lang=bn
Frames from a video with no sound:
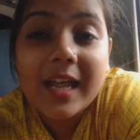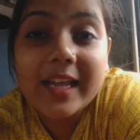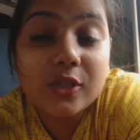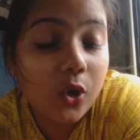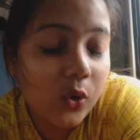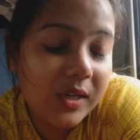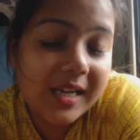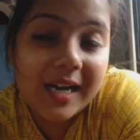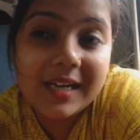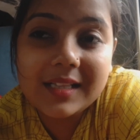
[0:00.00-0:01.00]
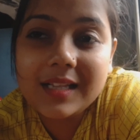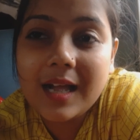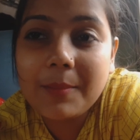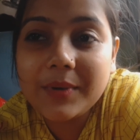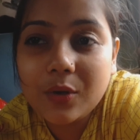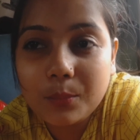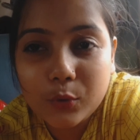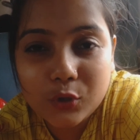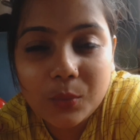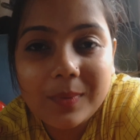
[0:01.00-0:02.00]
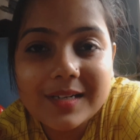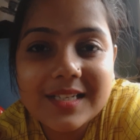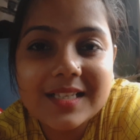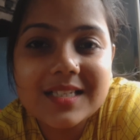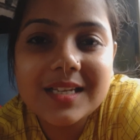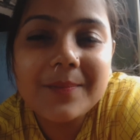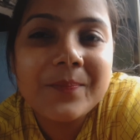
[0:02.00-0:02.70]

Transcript: এই ধৌলি গাড়িটাতে আমিও প্রথমবার যাচ্ছি